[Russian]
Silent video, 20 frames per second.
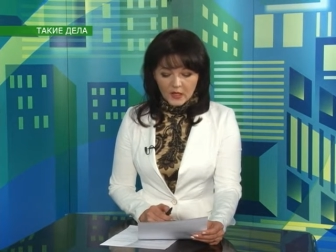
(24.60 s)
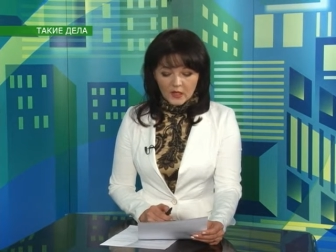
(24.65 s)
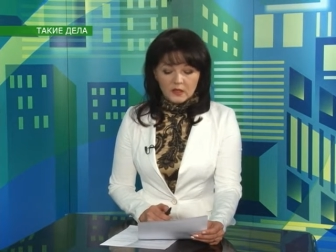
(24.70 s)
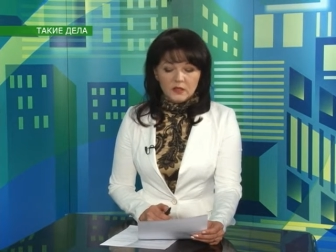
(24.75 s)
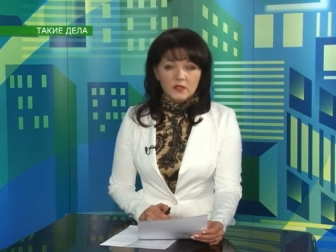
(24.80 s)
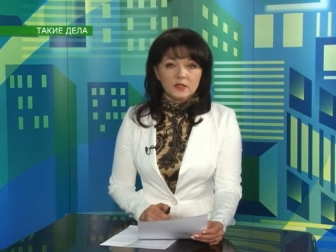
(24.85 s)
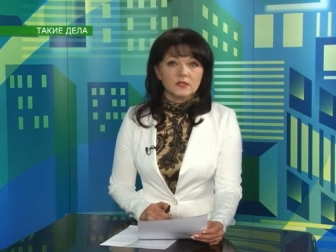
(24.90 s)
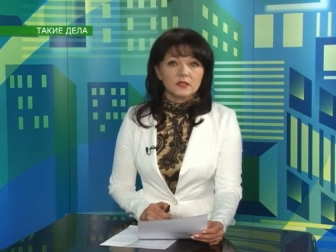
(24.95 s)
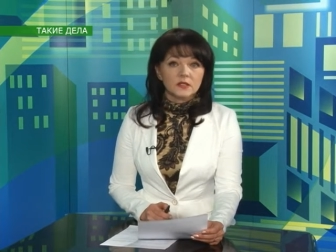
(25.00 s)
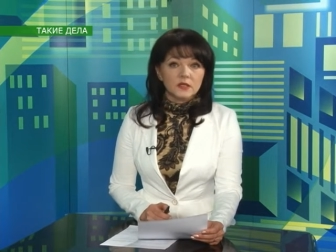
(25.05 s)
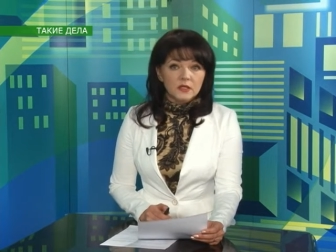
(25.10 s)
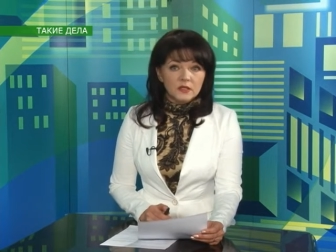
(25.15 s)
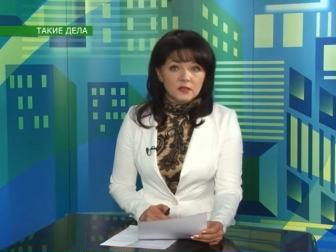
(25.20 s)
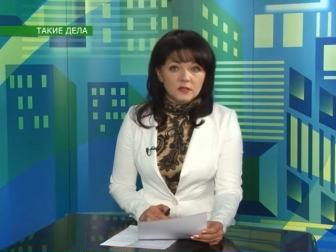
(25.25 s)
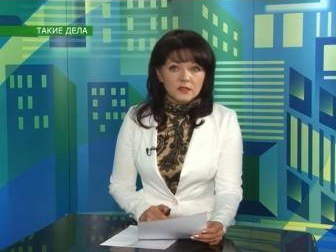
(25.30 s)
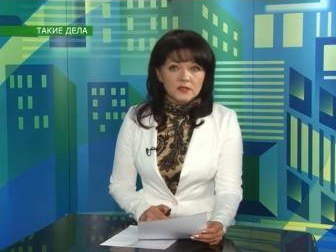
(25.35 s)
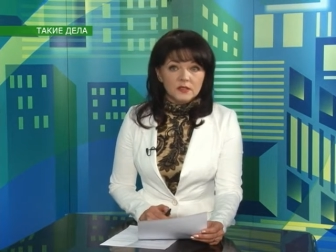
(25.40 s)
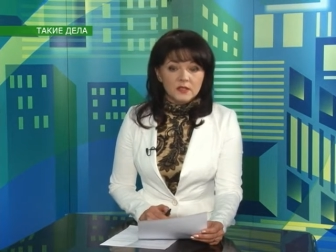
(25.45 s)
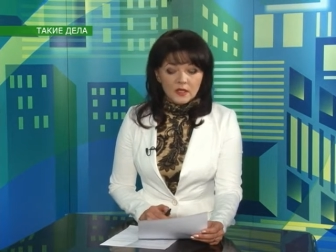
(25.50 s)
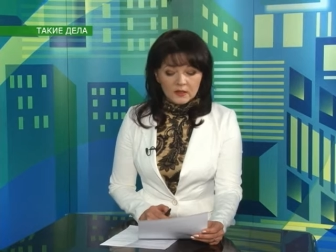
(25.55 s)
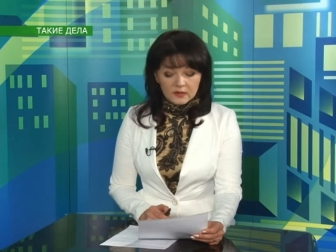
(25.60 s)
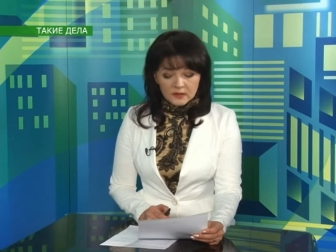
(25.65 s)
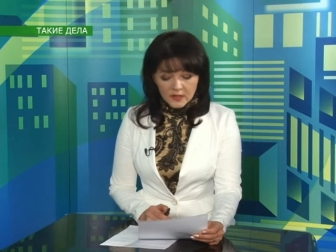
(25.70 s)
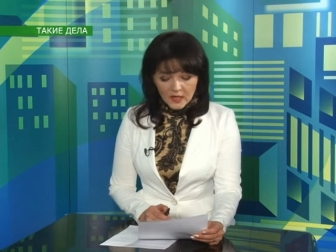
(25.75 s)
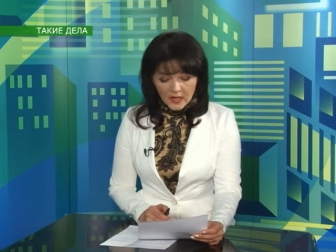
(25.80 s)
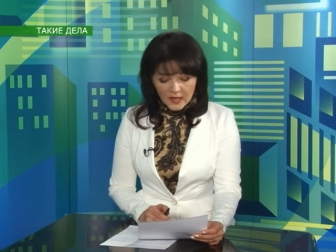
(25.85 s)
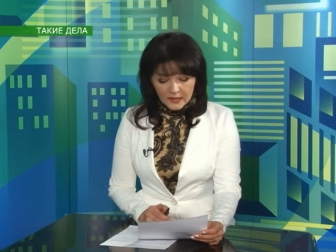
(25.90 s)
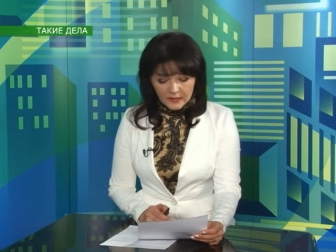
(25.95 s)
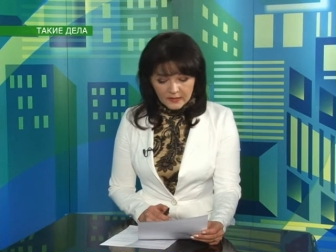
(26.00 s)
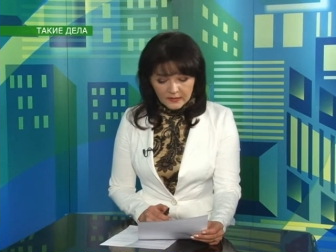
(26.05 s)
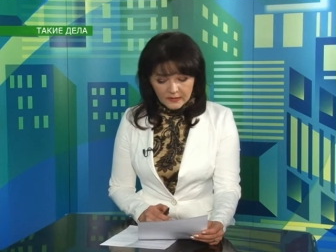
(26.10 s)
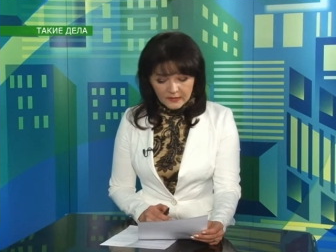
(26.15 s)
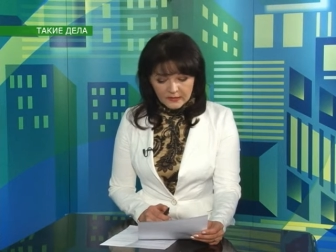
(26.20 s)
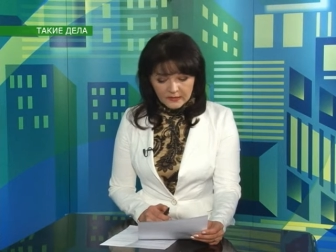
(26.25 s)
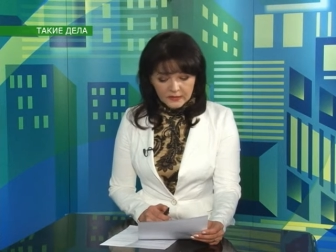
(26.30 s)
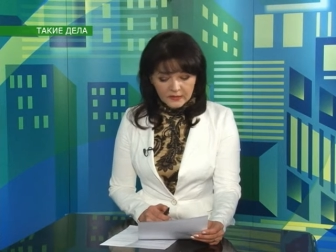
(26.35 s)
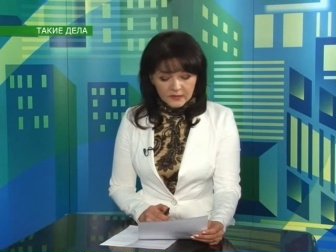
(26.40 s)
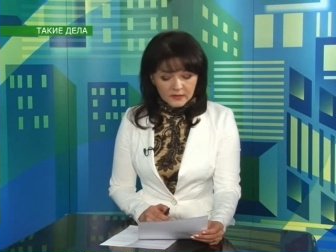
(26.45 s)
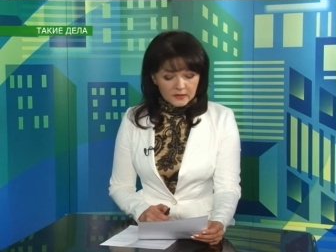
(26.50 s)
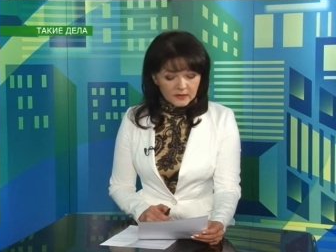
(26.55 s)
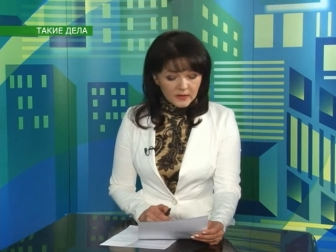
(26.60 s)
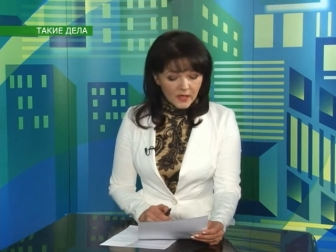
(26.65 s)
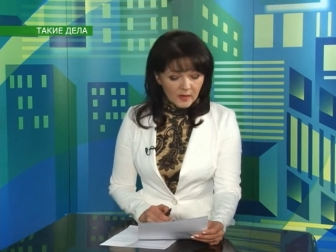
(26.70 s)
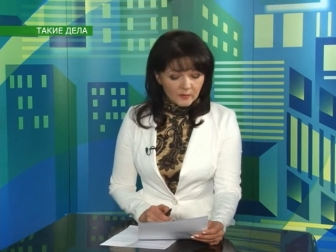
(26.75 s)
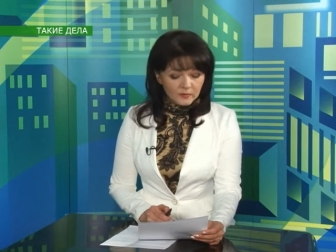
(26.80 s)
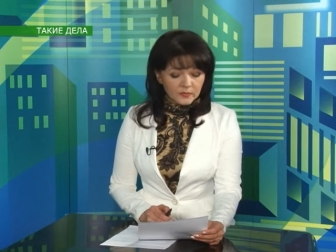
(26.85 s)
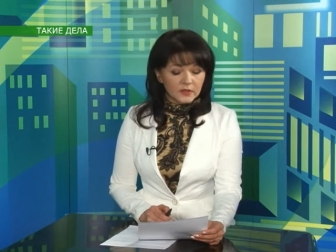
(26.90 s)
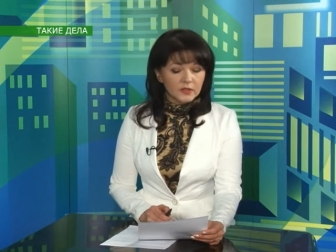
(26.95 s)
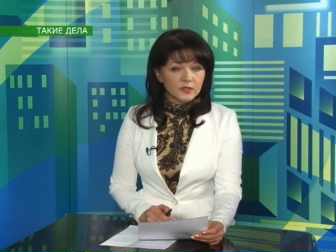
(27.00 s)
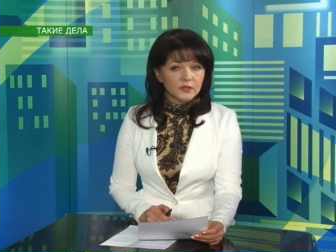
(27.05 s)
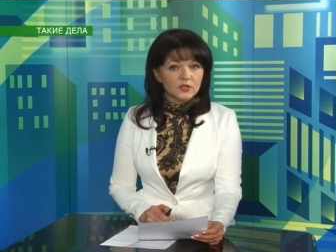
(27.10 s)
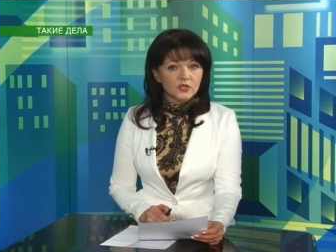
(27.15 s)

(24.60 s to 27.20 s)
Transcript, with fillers: Есть кино, театральные, рекламные,